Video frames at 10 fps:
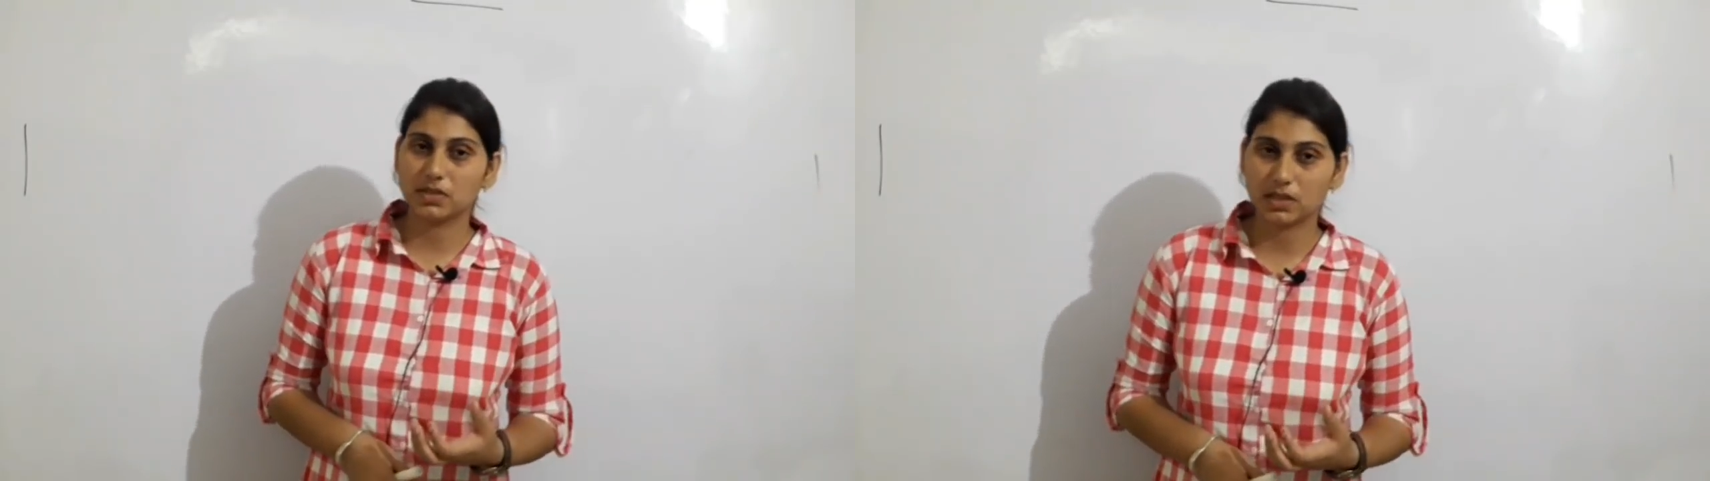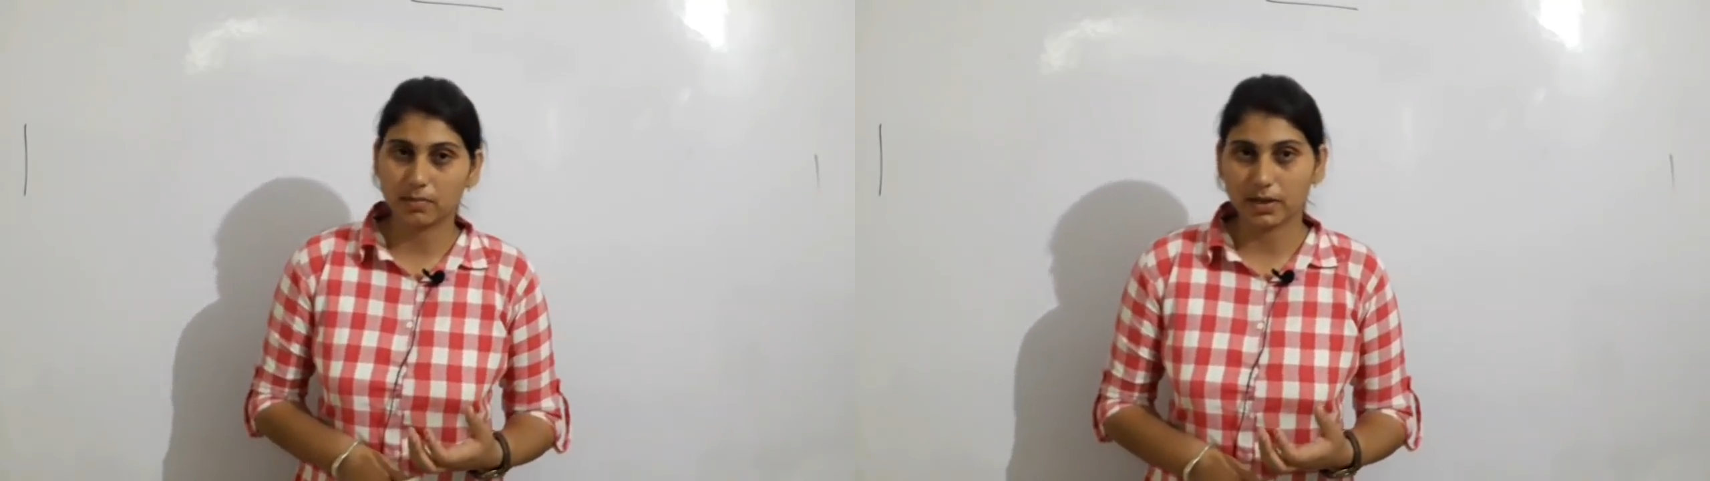
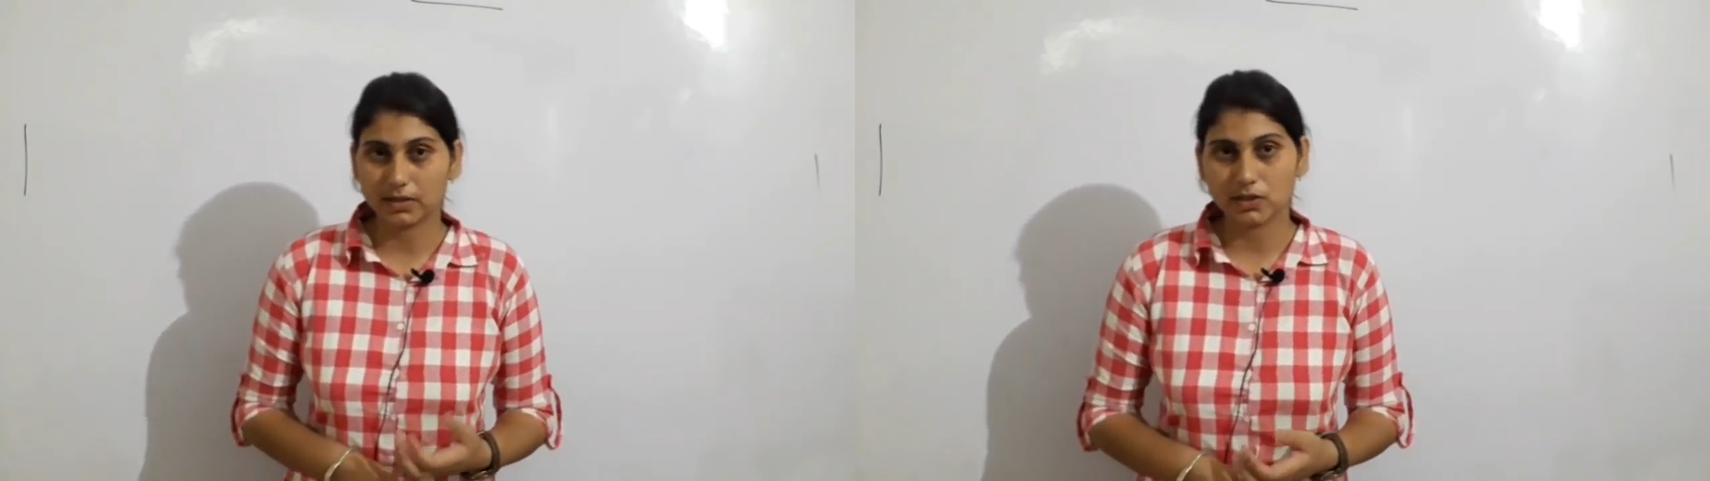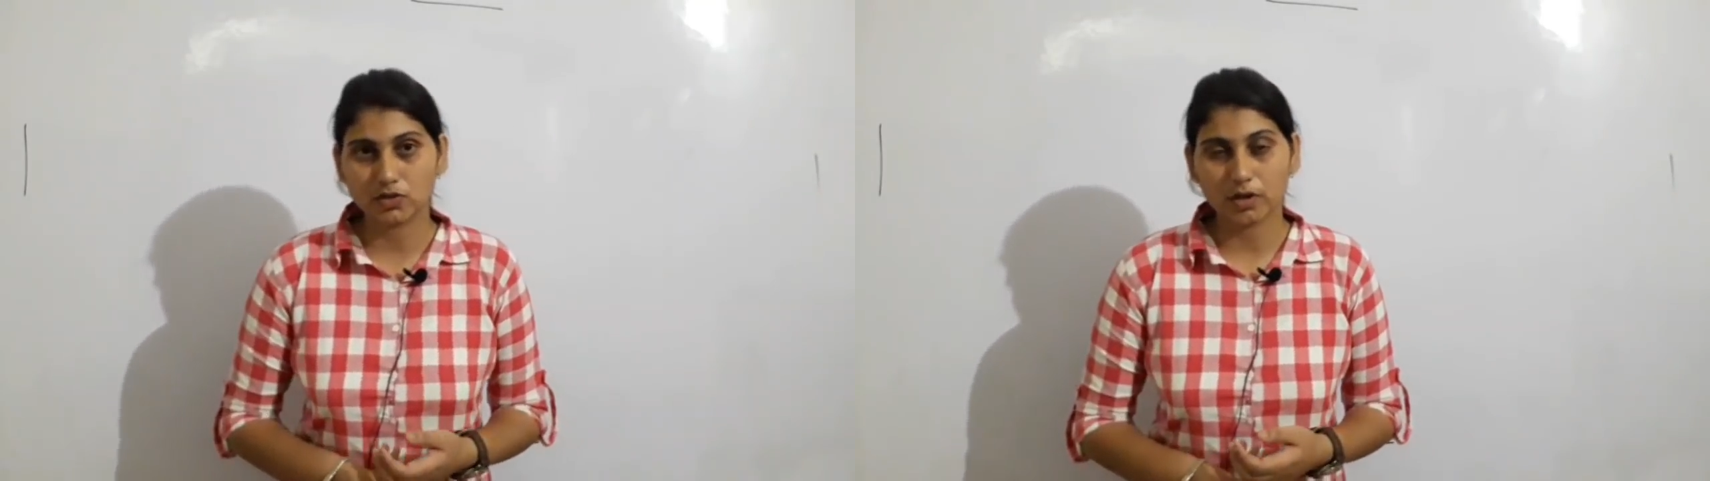बेसिक
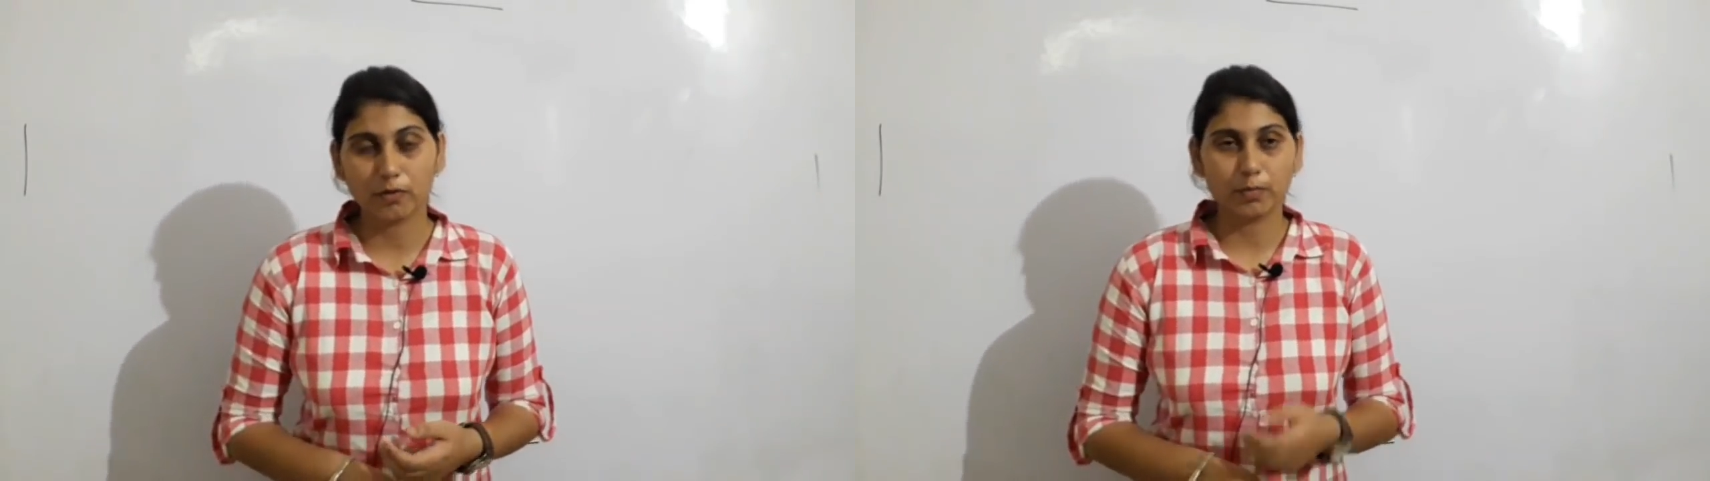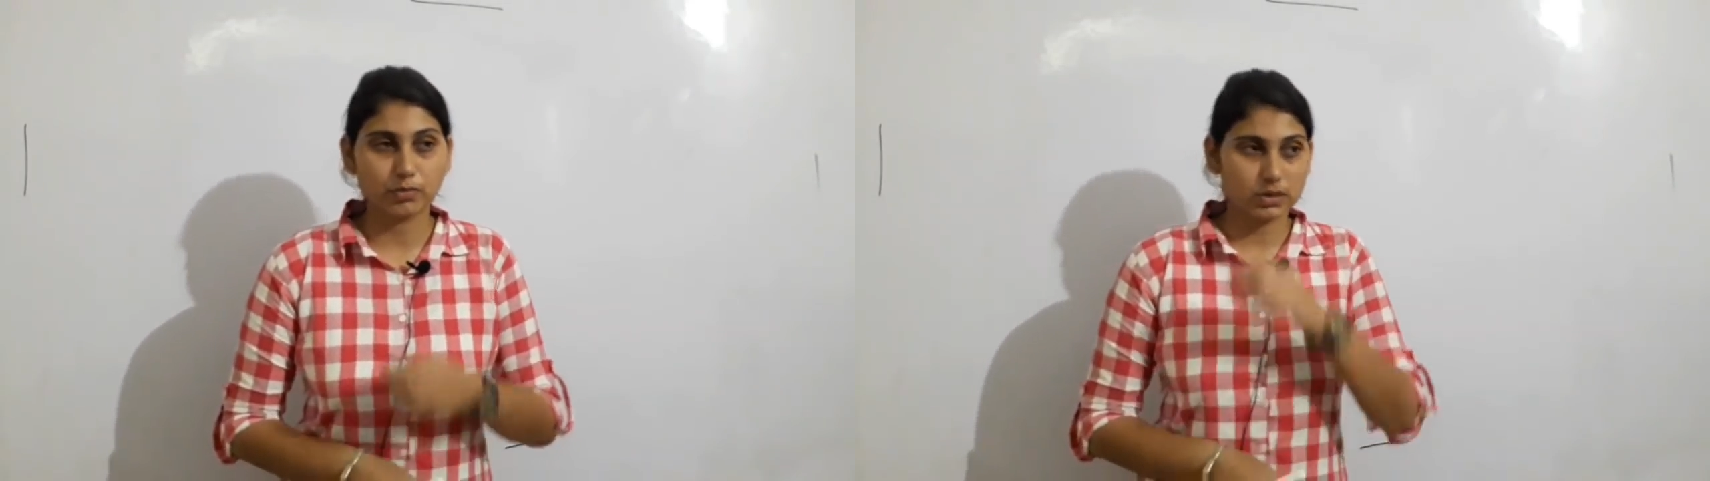बातें जो हैं
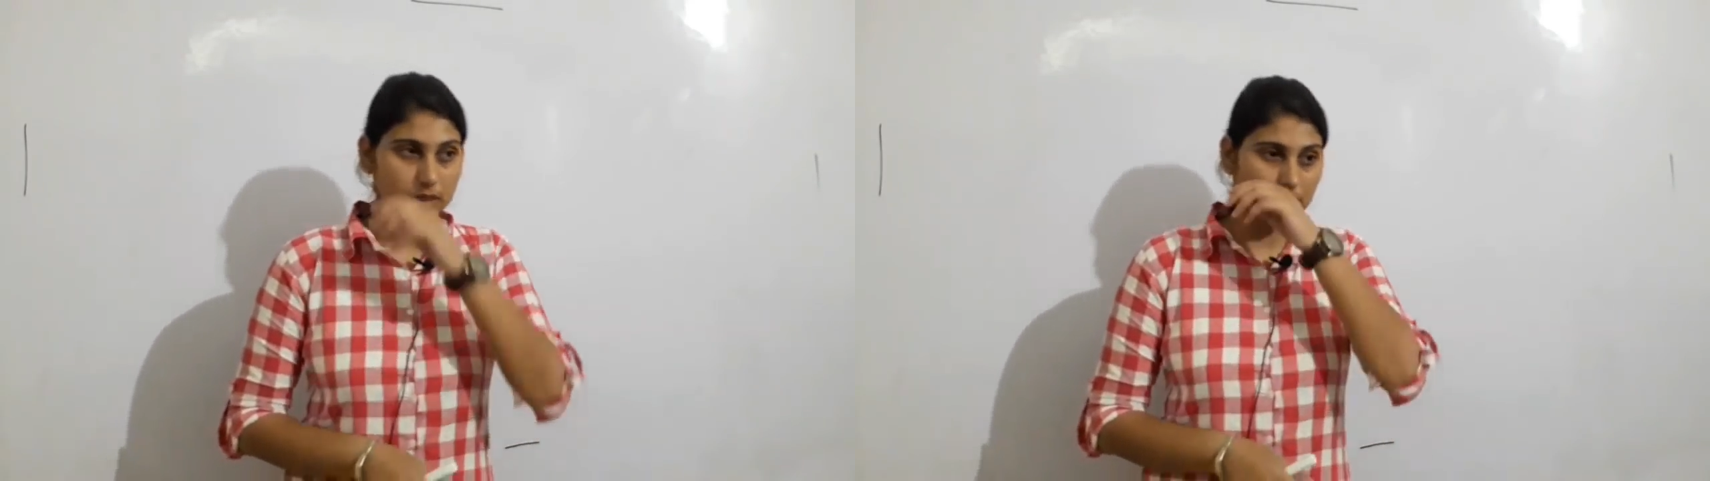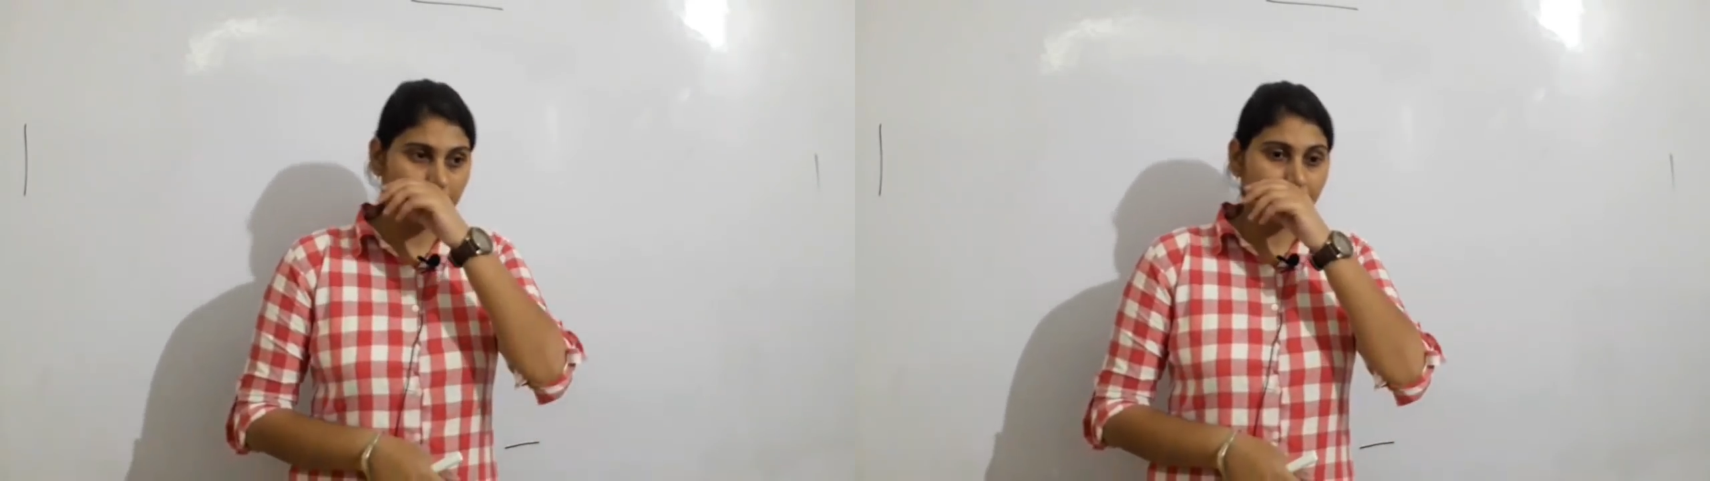वो पूछेगा